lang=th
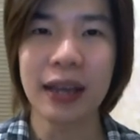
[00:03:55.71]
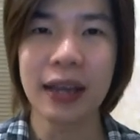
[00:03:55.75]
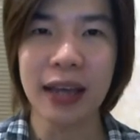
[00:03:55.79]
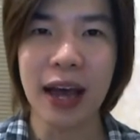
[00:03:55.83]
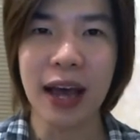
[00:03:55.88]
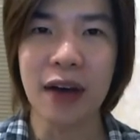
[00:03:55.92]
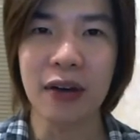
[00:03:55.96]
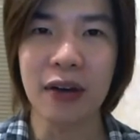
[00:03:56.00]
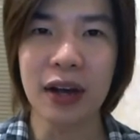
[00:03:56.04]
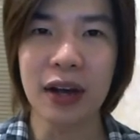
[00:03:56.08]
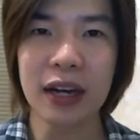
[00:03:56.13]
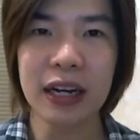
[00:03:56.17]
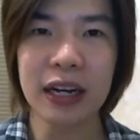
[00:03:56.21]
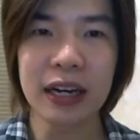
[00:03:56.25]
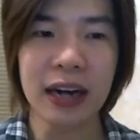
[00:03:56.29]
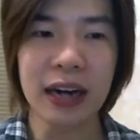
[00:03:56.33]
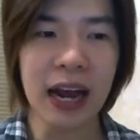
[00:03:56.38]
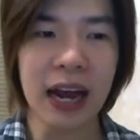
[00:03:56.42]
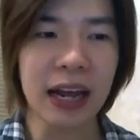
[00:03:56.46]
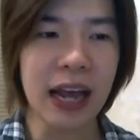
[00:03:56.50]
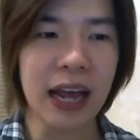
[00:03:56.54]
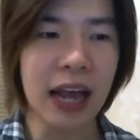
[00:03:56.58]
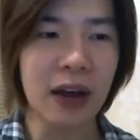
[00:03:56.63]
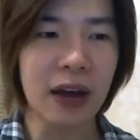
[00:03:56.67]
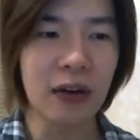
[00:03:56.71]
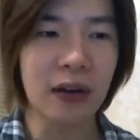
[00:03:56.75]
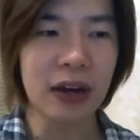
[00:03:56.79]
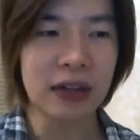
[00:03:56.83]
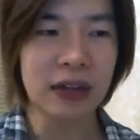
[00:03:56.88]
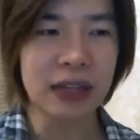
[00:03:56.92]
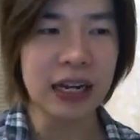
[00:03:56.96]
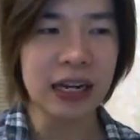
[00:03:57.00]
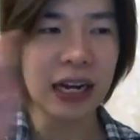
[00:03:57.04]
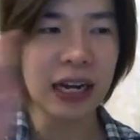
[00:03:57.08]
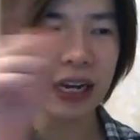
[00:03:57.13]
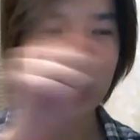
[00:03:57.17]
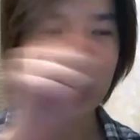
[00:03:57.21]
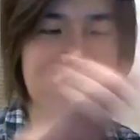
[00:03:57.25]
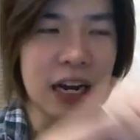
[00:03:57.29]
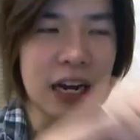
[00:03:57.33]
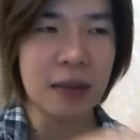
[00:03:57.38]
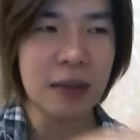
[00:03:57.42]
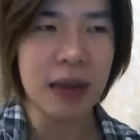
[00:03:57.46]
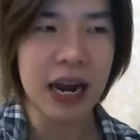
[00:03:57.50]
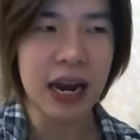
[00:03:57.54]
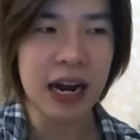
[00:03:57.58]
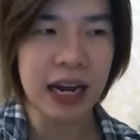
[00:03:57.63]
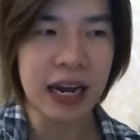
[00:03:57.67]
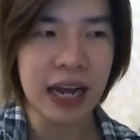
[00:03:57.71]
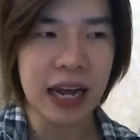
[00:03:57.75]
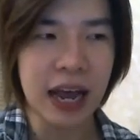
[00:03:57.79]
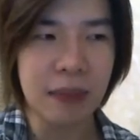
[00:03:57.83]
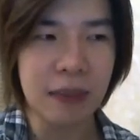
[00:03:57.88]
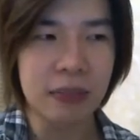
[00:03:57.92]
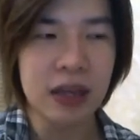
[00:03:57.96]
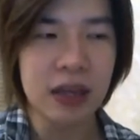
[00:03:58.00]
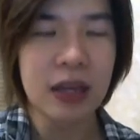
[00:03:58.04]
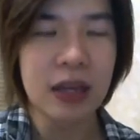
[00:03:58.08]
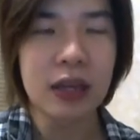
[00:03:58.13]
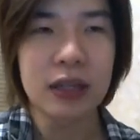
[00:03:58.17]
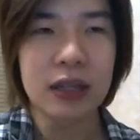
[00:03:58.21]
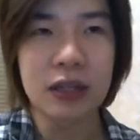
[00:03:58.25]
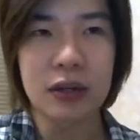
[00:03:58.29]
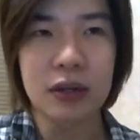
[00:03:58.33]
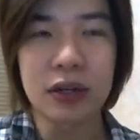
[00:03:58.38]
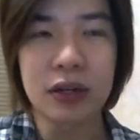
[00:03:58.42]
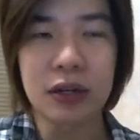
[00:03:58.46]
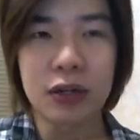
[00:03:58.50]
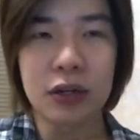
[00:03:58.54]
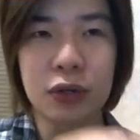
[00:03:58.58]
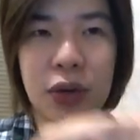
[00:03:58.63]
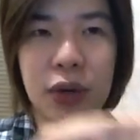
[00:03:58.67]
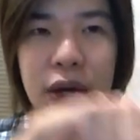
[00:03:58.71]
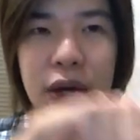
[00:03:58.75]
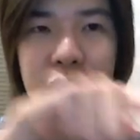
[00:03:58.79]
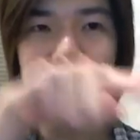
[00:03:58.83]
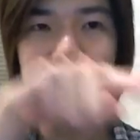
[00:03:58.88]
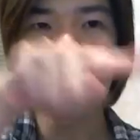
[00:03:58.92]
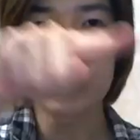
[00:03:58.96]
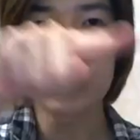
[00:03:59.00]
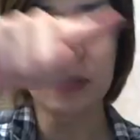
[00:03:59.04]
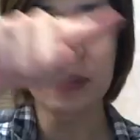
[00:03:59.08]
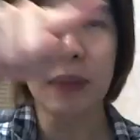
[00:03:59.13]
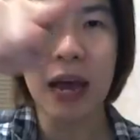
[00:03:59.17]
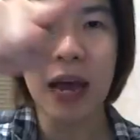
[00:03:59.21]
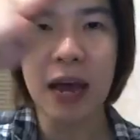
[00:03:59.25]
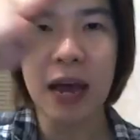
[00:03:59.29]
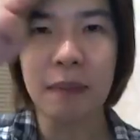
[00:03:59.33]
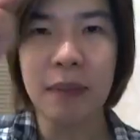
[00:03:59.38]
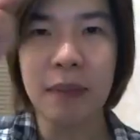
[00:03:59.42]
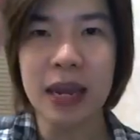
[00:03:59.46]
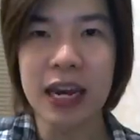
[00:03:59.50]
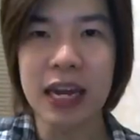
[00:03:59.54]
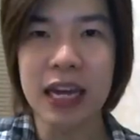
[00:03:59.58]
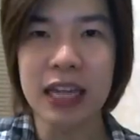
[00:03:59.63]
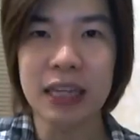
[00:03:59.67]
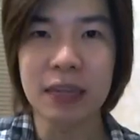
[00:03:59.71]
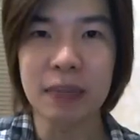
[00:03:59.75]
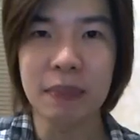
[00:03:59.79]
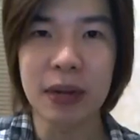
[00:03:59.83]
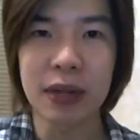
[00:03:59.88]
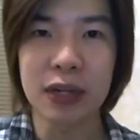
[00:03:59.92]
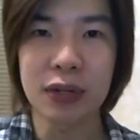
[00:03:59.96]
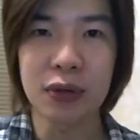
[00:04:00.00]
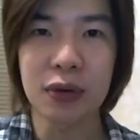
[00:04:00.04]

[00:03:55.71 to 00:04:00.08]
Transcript: กล่าวก็คือร่างกายของเราตั้งแต่เกิดมานะครับ จนถึงช่วงอายุ 15 ปีเนี่ยจะเป็นช่วง